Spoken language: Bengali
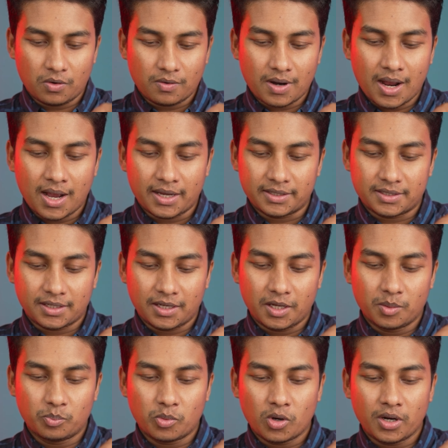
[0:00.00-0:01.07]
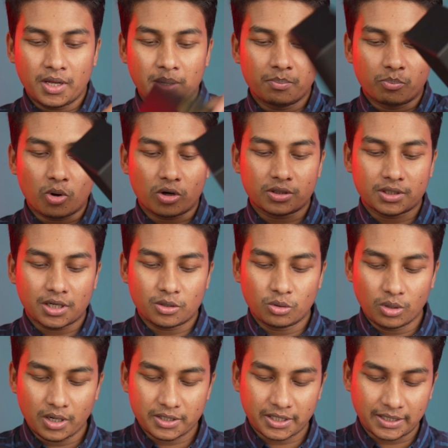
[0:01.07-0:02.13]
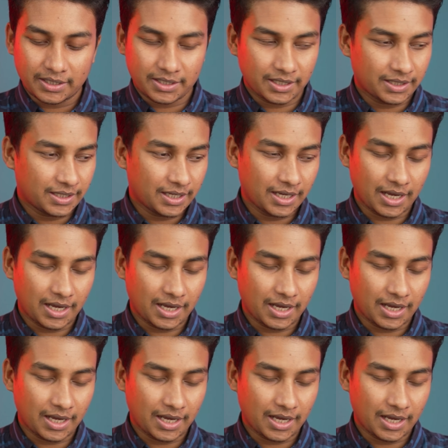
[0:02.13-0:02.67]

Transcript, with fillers: রাইট এরপরে বক্সটা খোলার সাথে সাথে